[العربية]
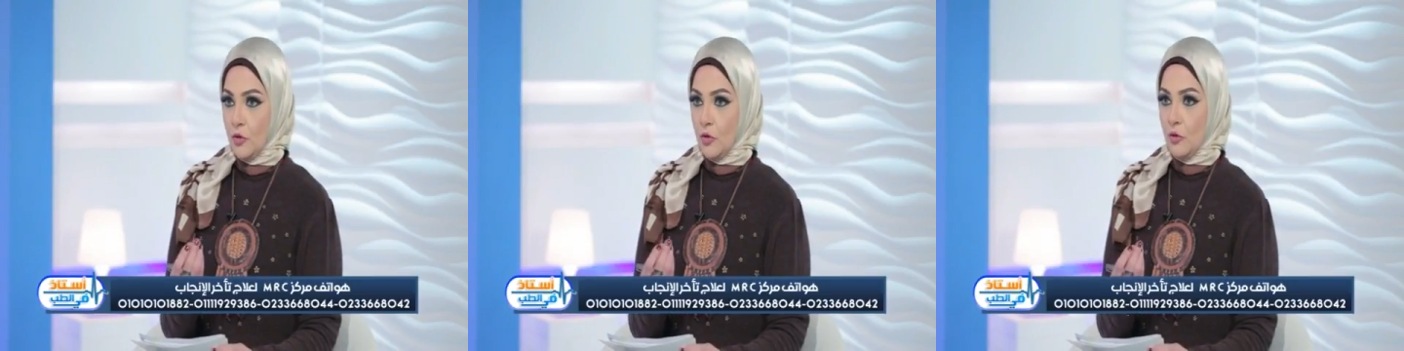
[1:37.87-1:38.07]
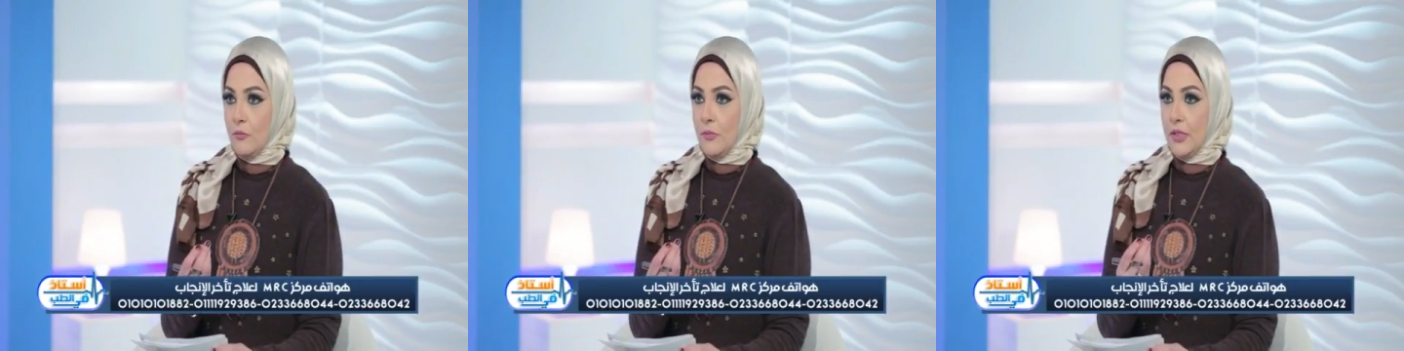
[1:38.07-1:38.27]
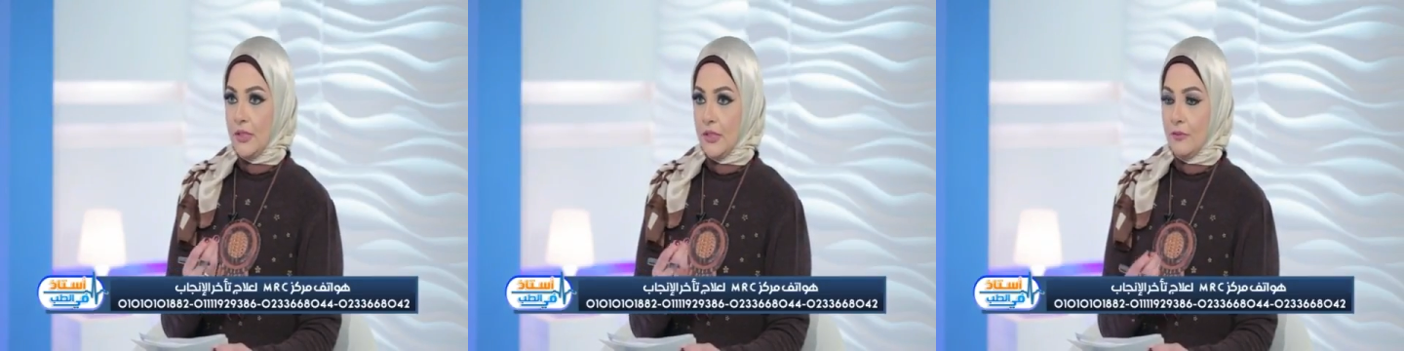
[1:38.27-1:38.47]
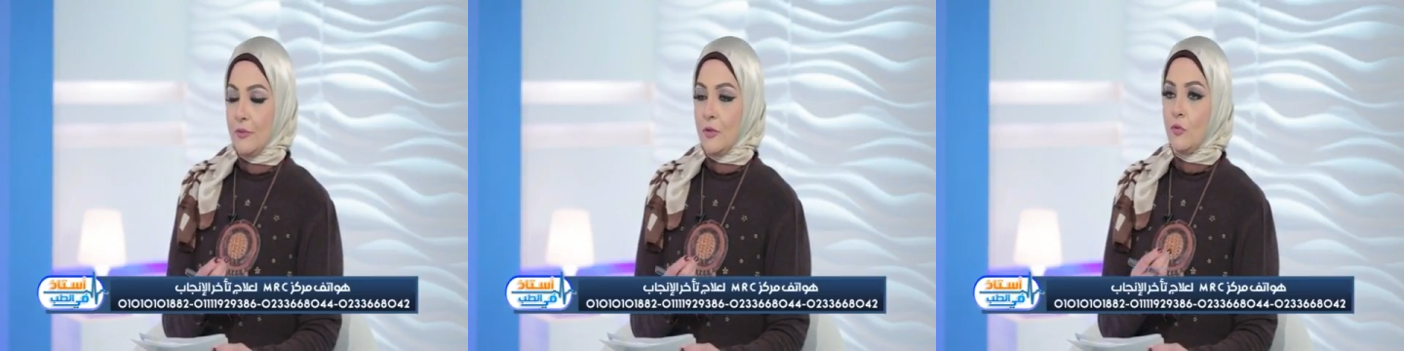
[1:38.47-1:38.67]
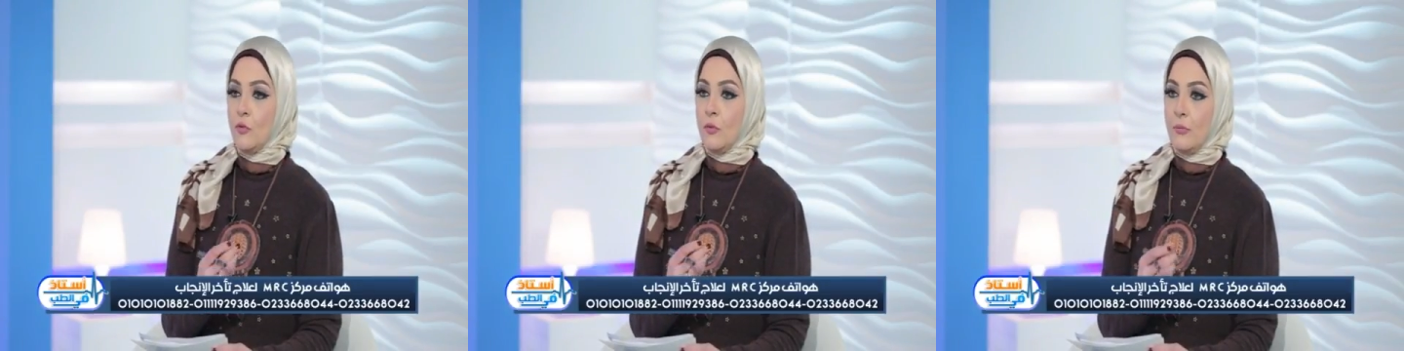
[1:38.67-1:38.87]
ان هم
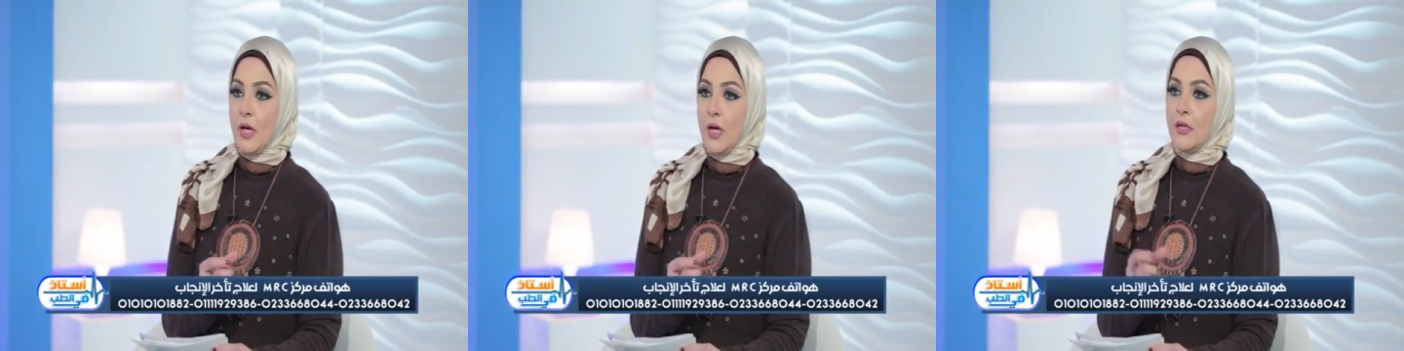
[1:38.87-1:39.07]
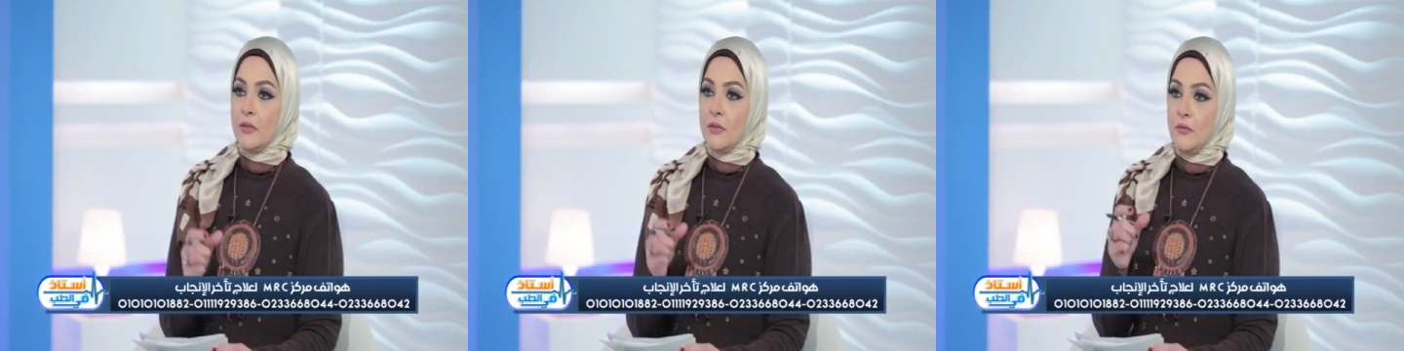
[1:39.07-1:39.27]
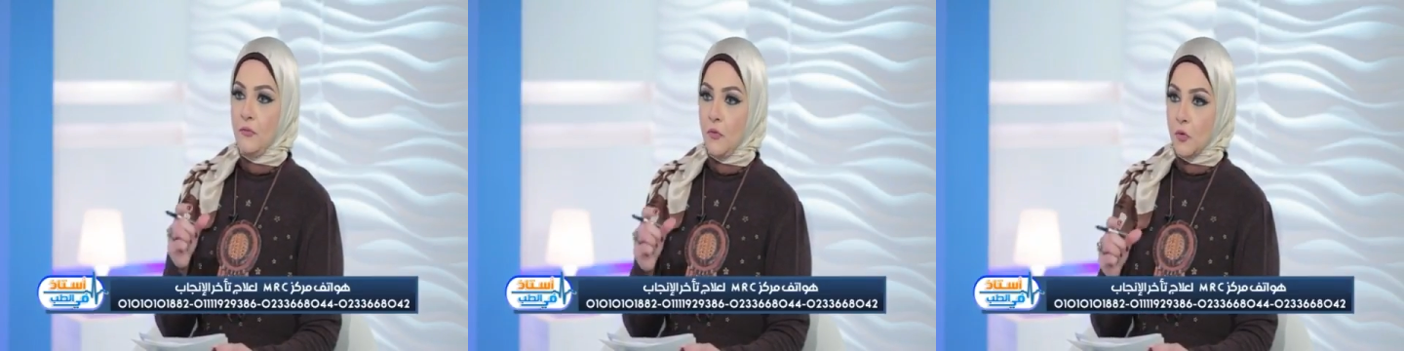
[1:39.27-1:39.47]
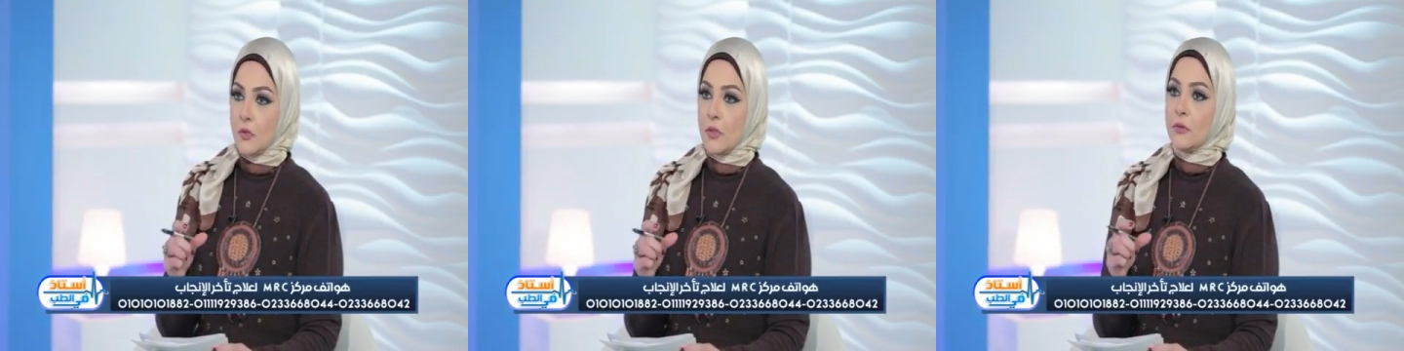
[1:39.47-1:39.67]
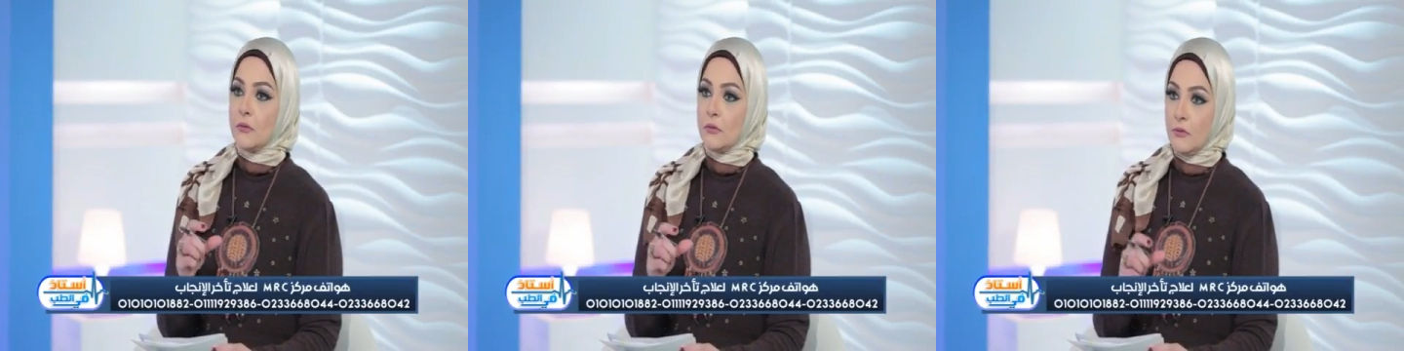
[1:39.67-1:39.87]
يعملوا بعض
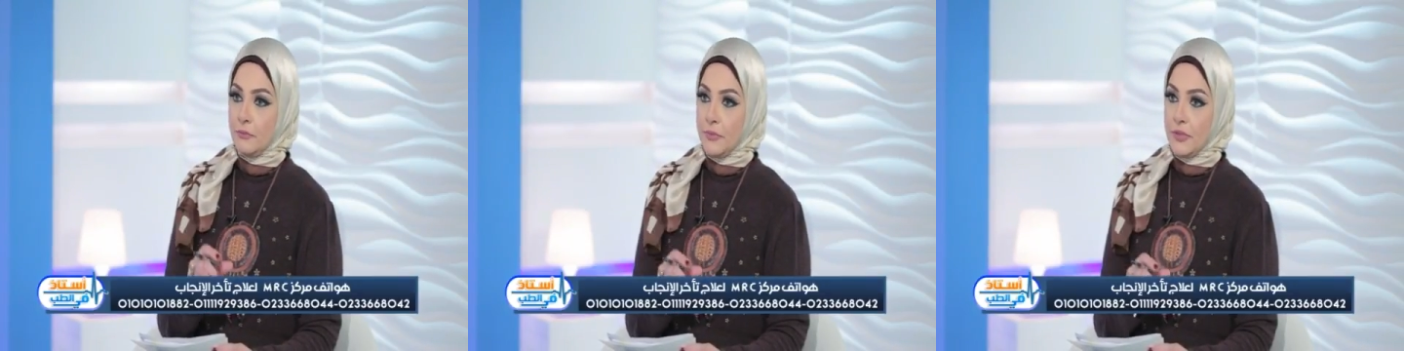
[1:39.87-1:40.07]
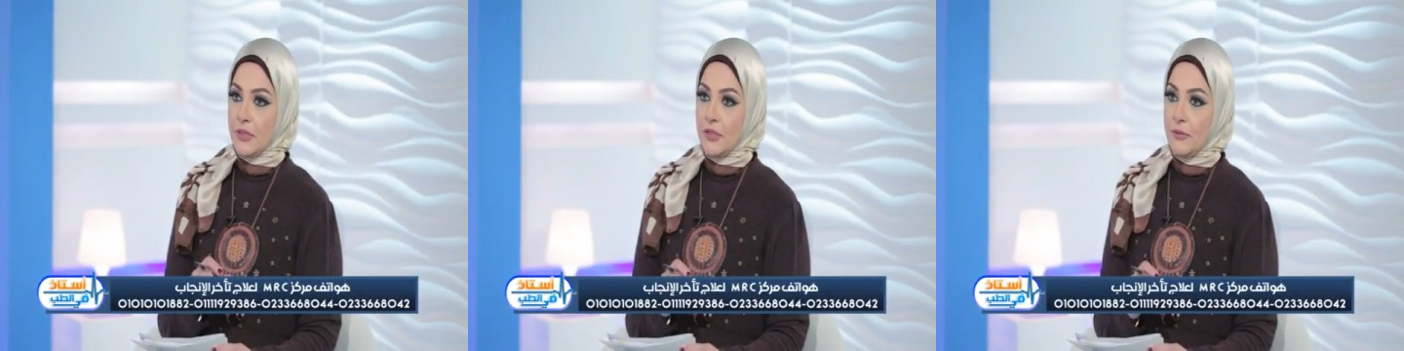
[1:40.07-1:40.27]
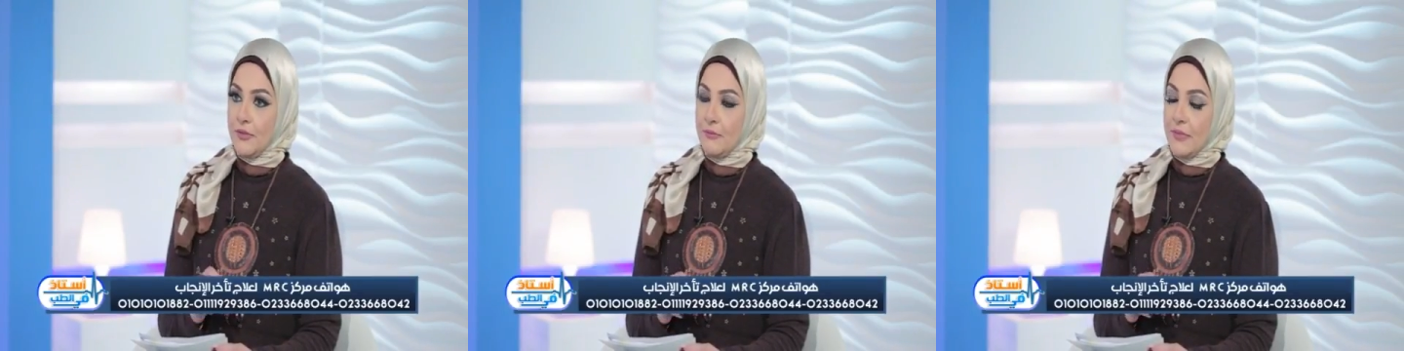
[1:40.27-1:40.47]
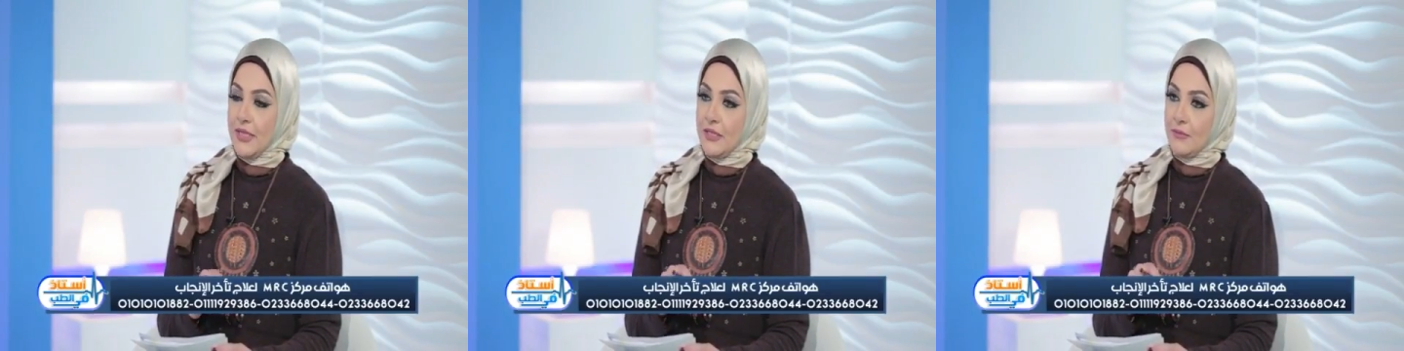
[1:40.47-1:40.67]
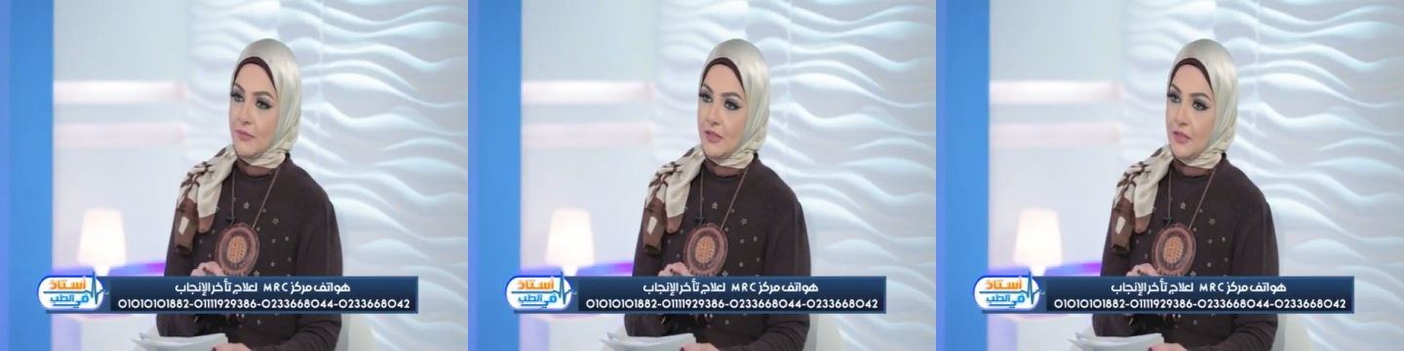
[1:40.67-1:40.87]
الفحوصات الطبيه اللي
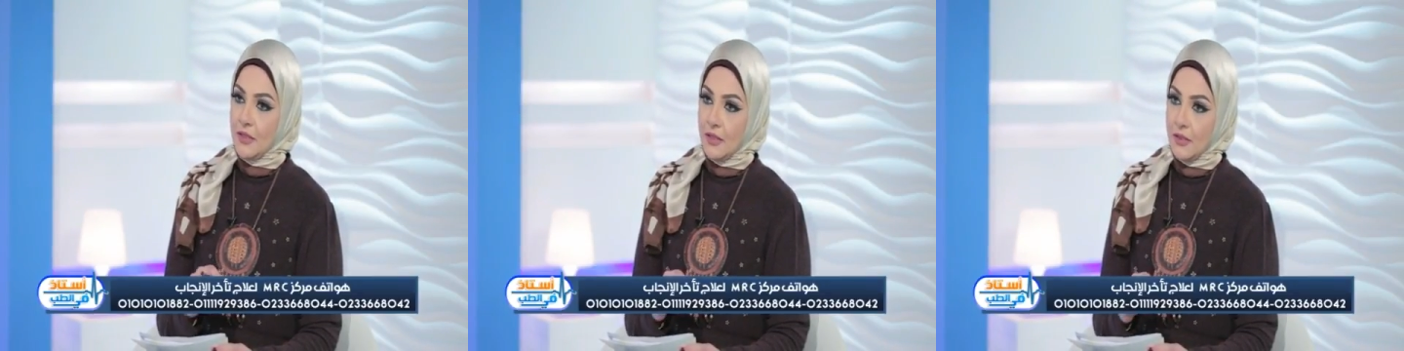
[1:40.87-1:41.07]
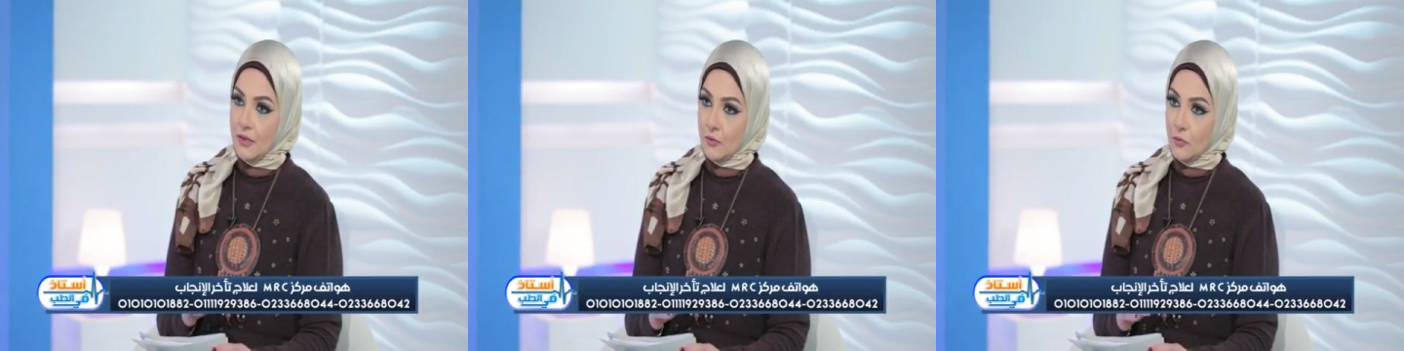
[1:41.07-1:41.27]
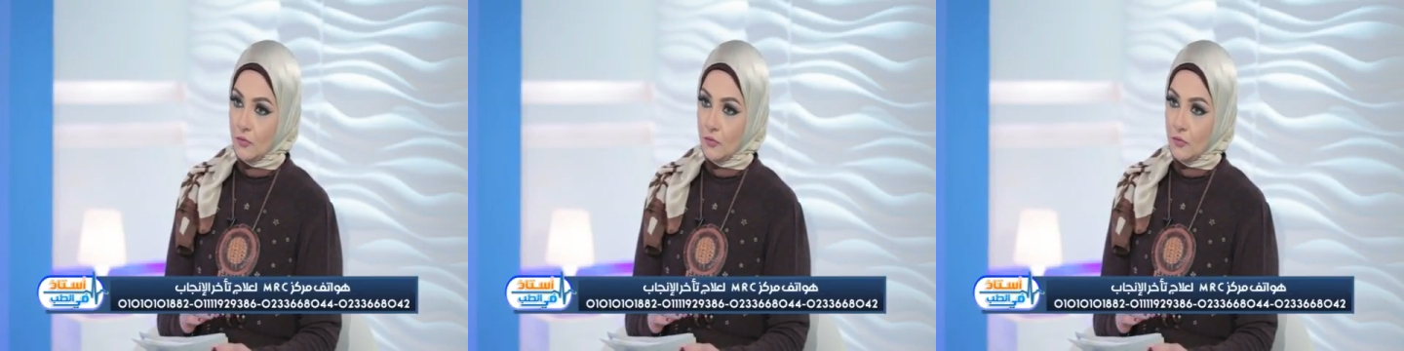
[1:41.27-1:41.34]
بتبين مدى